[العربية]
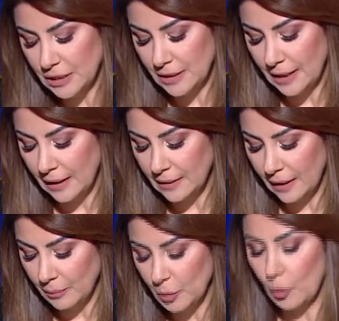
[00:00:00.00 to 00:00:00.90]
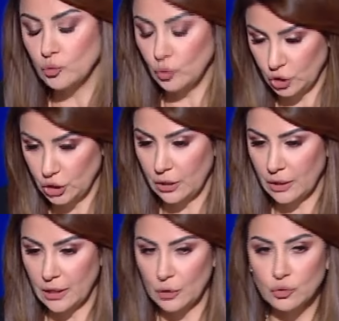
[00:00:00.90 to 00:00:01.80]
ثاني هلا بموضوع
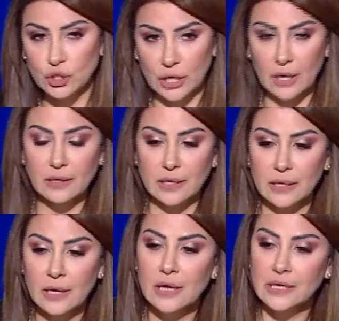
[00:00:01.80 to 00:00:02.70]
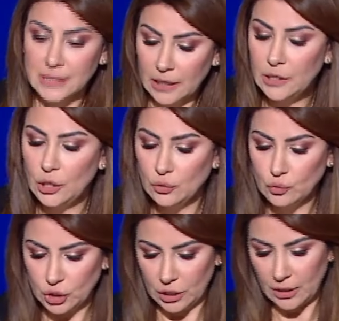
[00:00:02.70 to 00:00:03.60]
الشراكه انه الشراكه صحيح انه
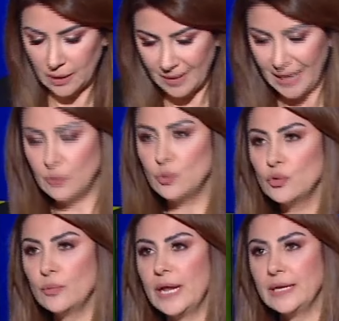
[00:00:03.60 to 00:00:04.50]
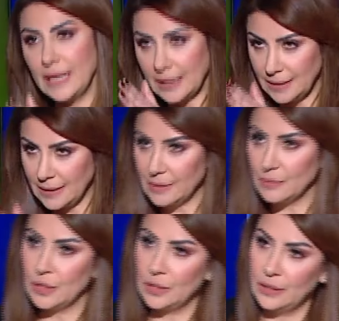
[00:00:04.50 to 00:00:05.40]
الشراكه بالقانون وبالهيدا هي
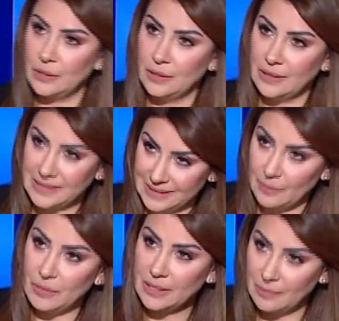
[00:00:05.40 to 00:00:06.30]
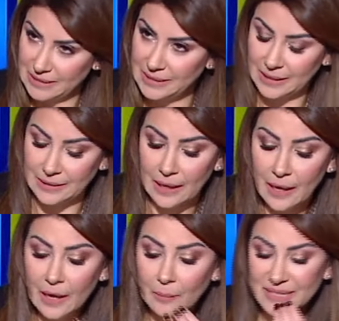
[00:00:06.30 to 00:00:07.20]
آه، آه، اسلاميه مسيحيه
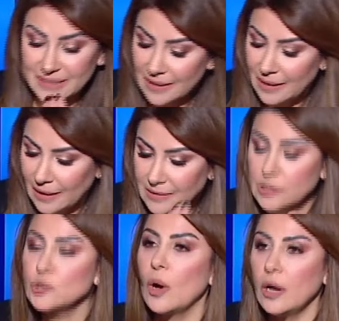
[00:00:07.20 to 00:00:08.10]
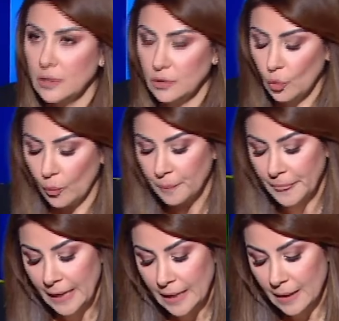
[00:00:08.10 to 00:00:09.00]
بس انا عندي سؤال اليوم
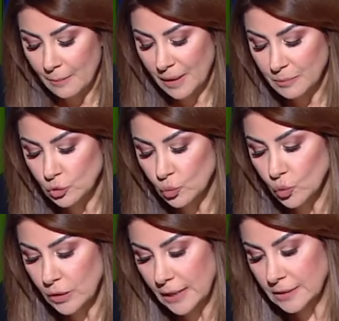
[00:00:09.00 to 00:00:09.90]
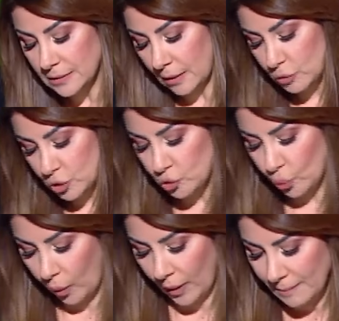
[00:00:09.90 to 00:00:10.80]
لما بتكون انت من
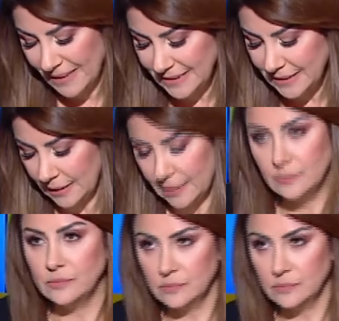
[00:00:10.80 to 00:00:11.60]
جوا مسيحي